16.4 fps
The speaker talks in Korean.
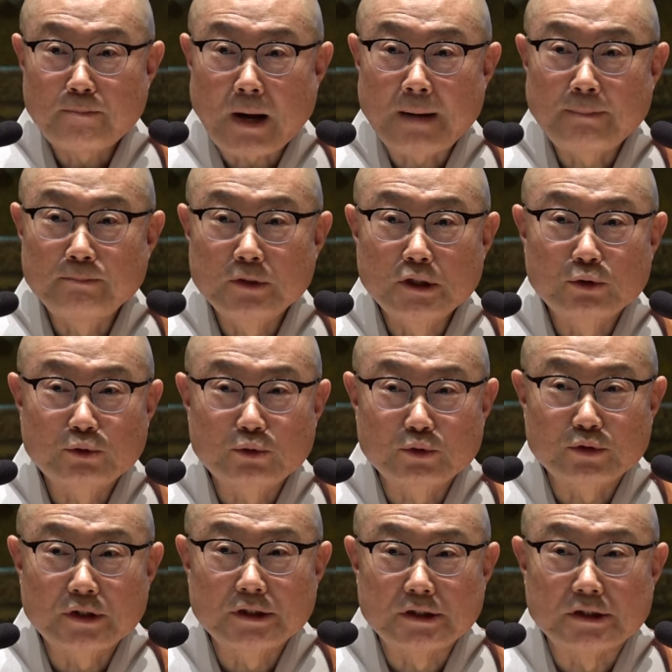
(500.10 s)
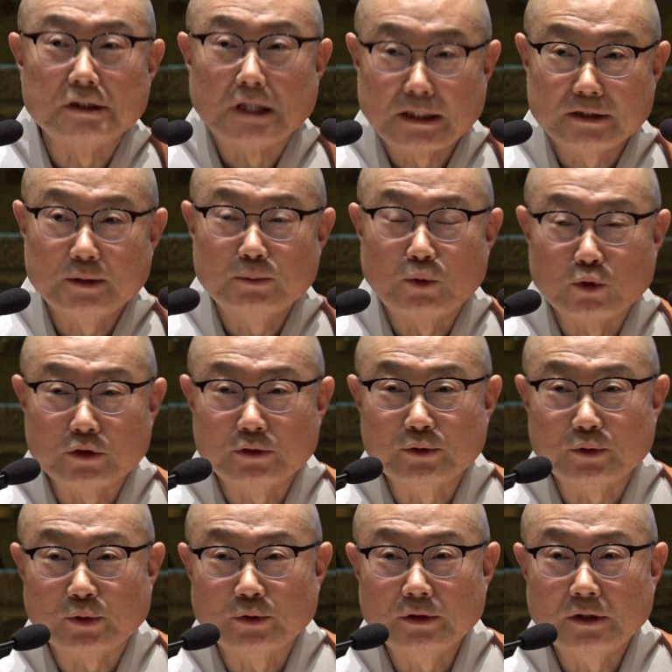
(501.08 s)
밤 12시 지나서
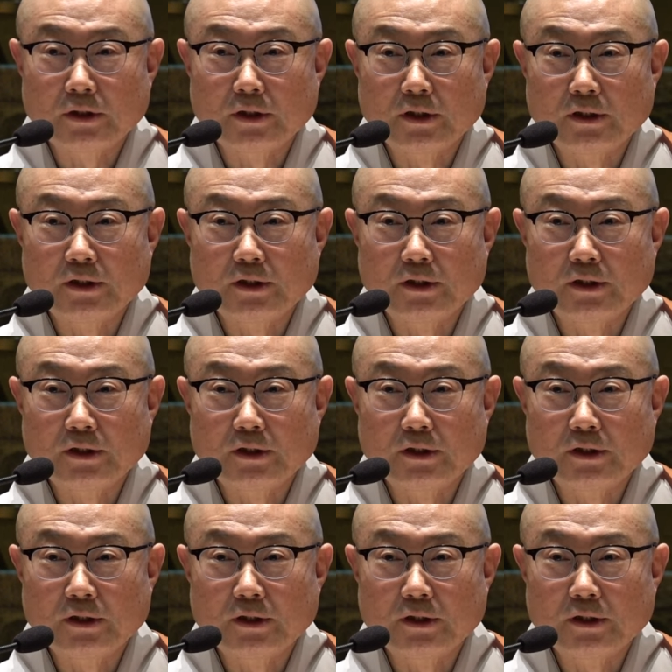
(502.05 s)
모셨죠.